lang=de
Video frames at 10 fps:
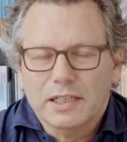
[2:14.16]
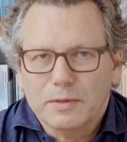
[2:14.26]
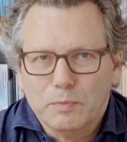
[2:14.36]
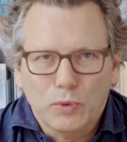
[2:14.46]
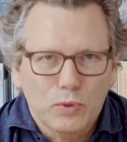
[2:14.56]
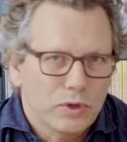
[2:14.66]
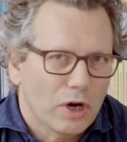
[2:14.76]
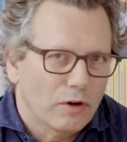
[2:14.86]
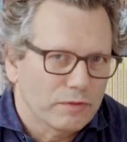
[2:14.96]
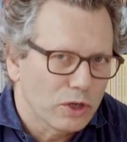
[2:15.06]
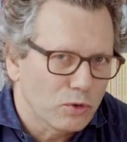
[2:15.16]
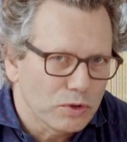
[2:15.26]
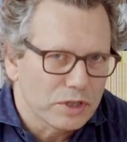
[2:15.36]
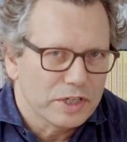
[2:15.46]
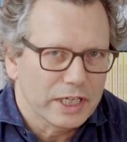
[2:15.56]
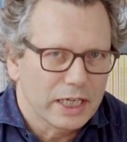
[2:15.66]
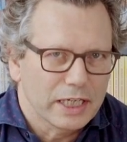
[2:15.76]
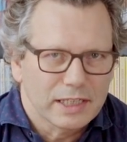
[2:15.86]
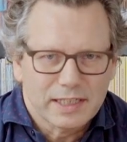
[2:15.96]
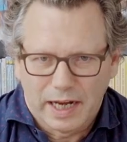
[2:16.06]
dieses Buch auf den
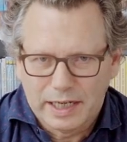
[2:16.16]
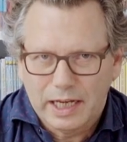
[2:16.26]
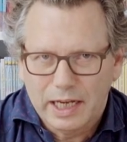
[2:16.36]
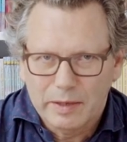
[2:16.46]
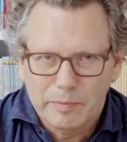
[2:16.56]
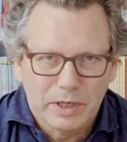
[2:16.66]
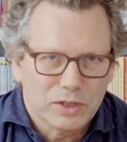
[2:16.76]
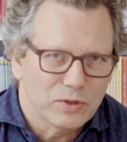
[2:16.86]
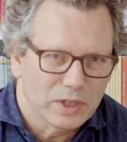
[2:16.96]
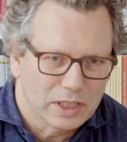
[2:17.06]
unterschiedlichen Zeitebenen zu